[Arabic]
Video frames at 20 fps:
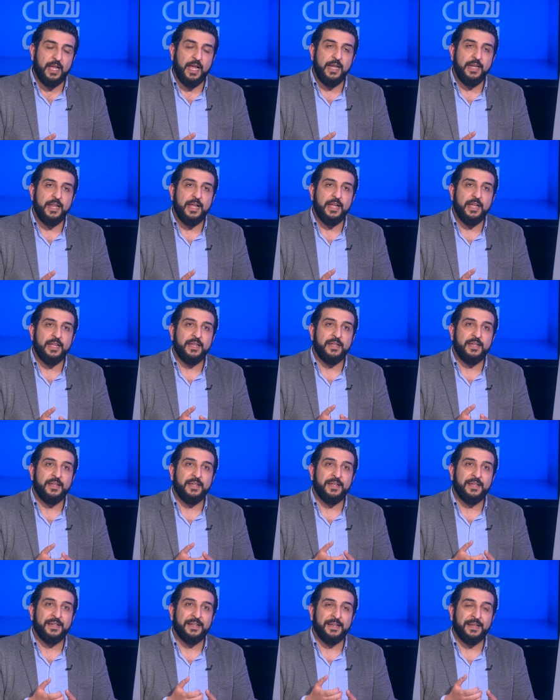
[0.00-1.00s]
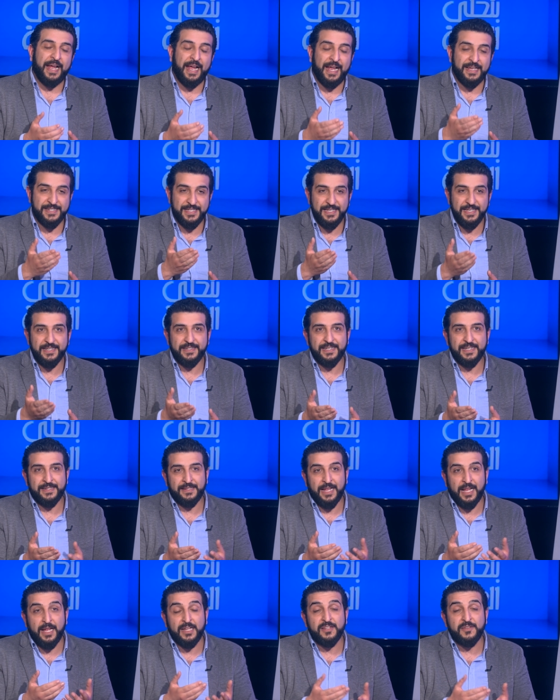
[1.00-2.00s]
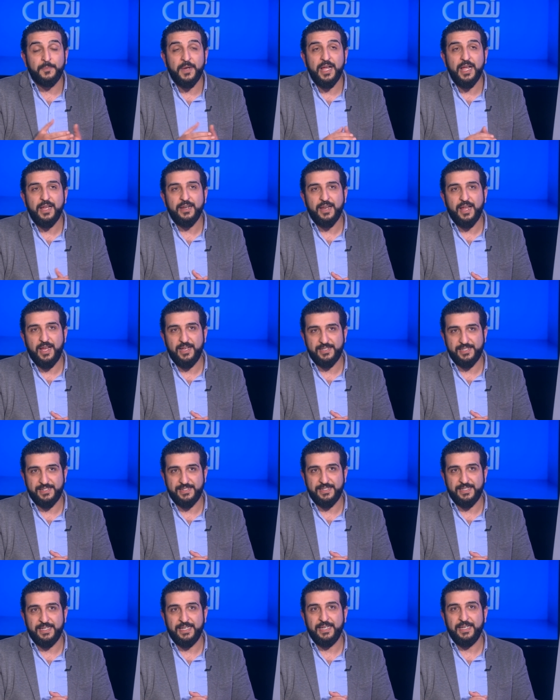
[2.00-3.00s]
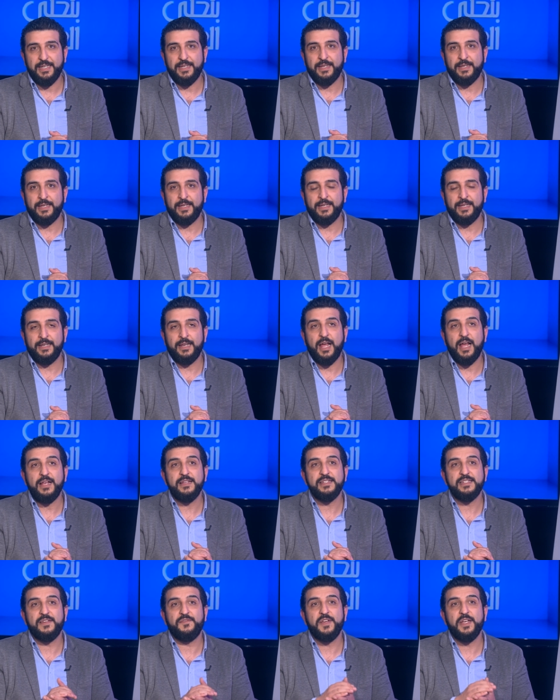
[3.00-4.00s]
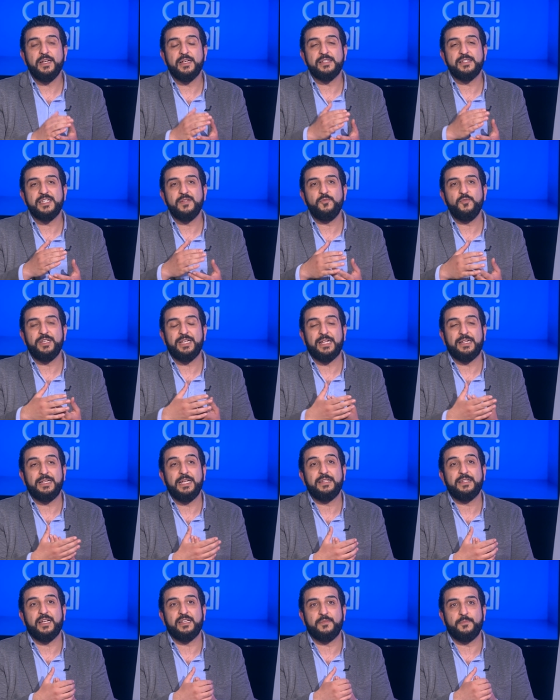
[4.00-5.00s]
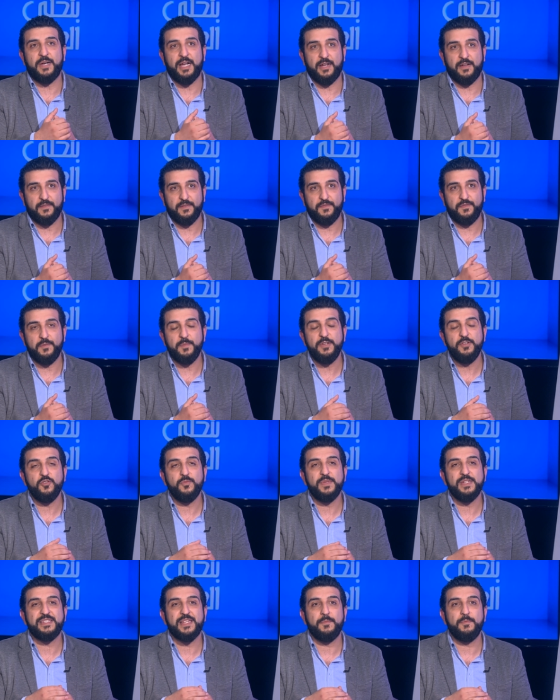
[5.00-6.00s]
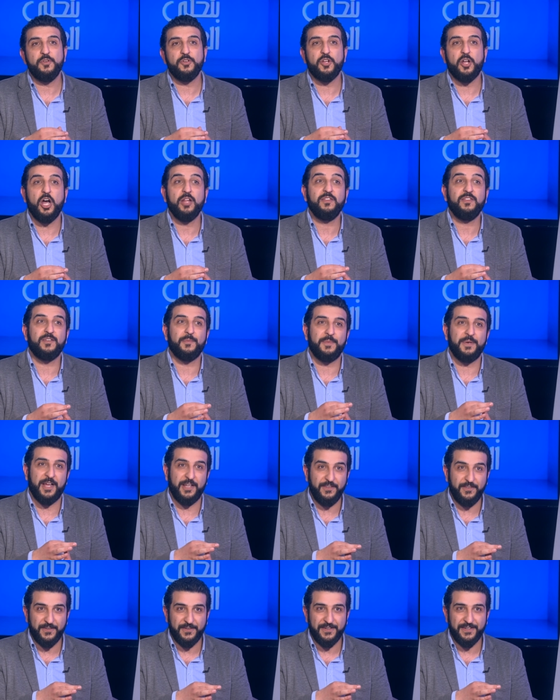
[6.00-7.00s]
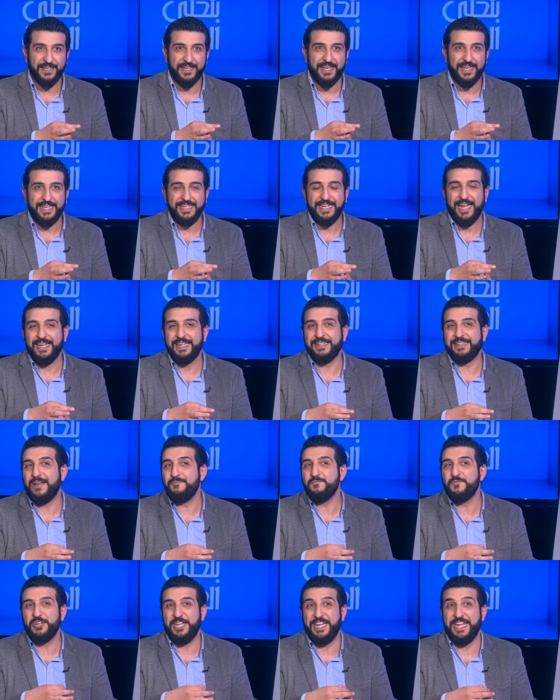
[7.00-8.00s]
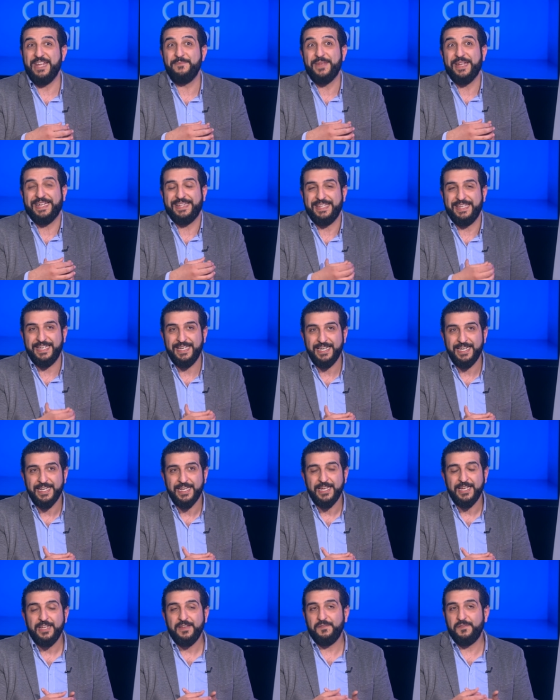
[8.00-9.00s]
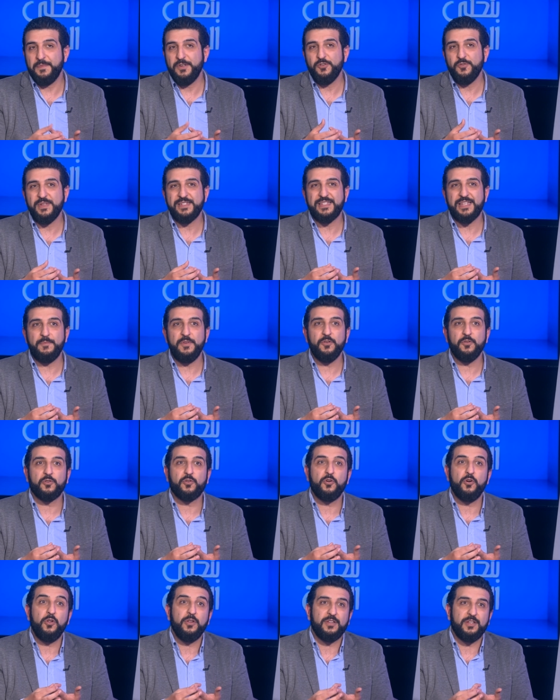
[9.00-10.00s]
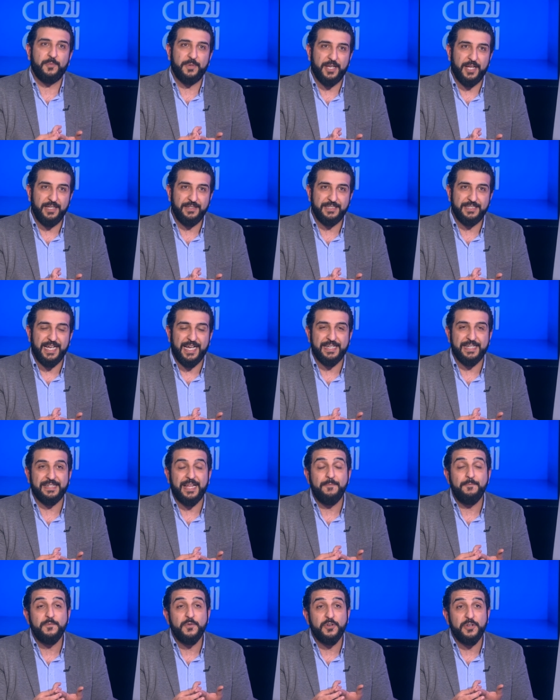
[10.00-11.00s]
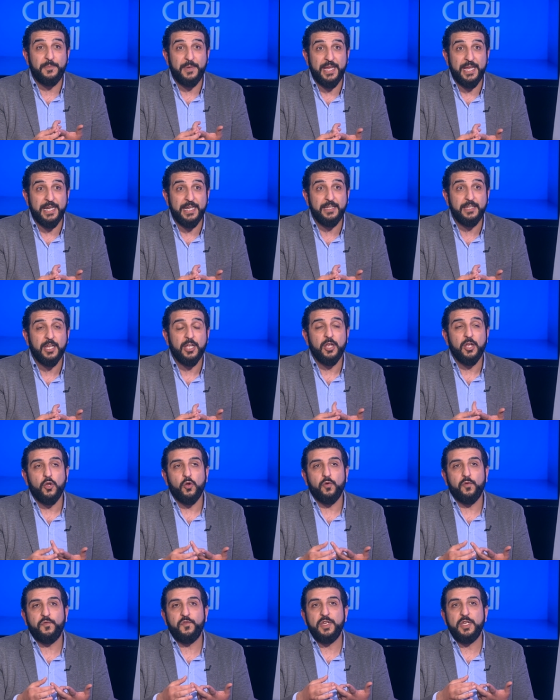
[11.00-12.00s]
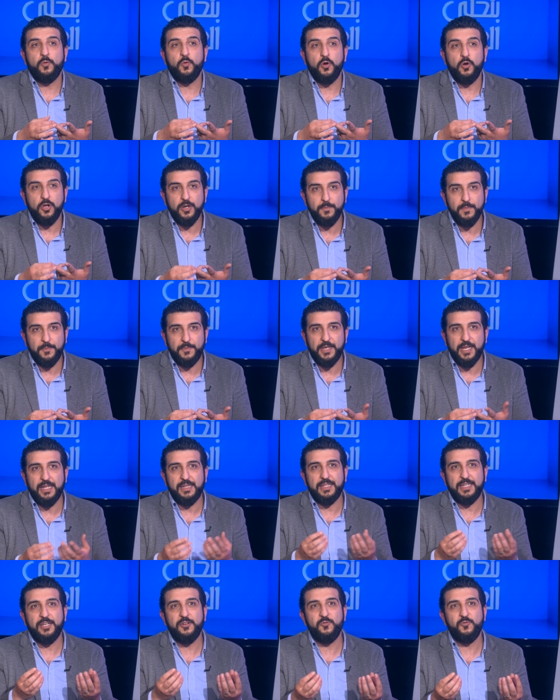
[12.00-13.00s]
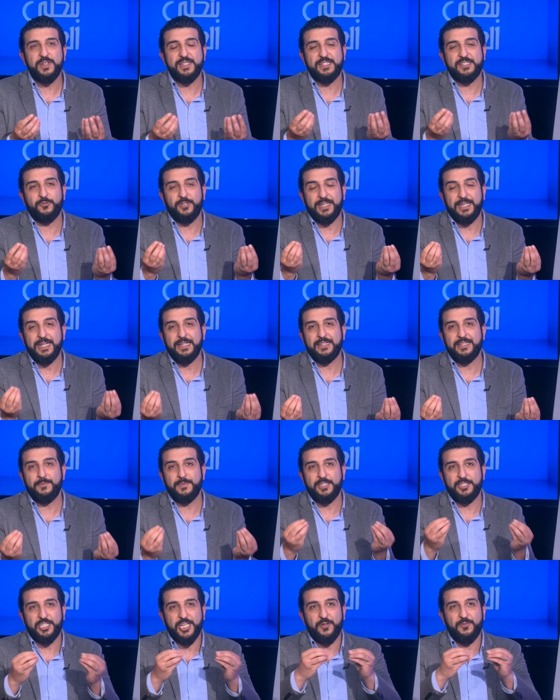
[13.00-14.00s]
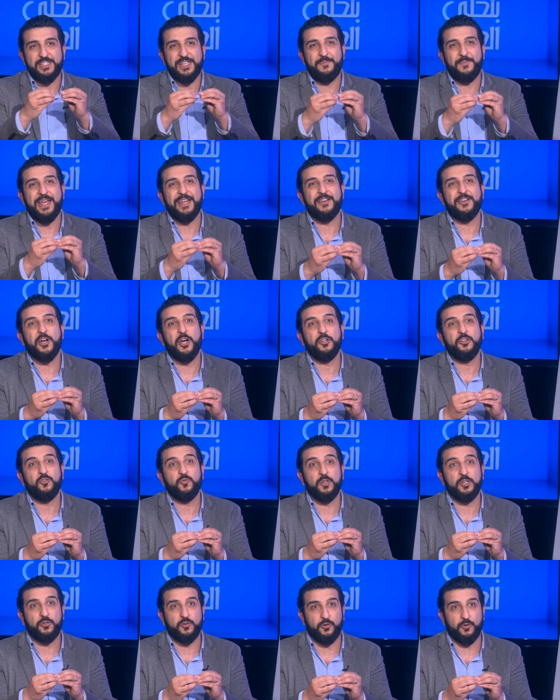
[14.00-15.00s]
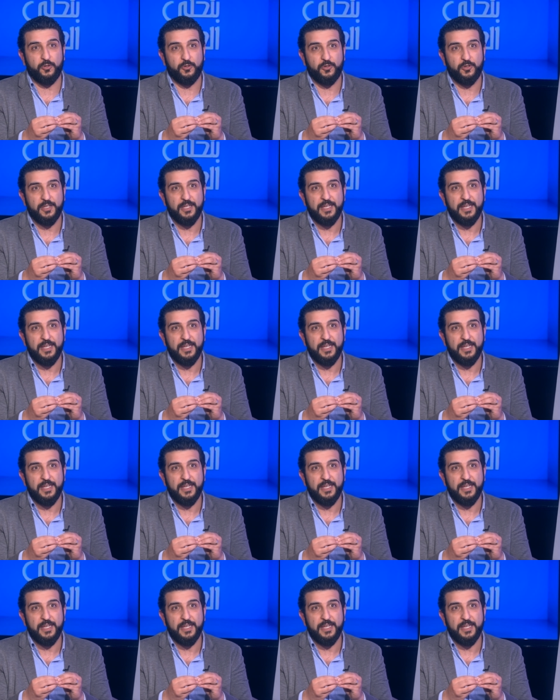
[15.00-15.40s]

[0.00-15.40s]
هلا آه عسيره اطباع الاحصنه آه الاحصنه فينا نقسمهم لثلاث اطباع في منهم بنسميهم هوت بلاد يعني دمهم حامي كثير في منهم بنسميهم كولد بلاد يعني دمهم بارد وفي وورم بلاد اللي هو السلالات المتجاوزه بين الهوت والكولد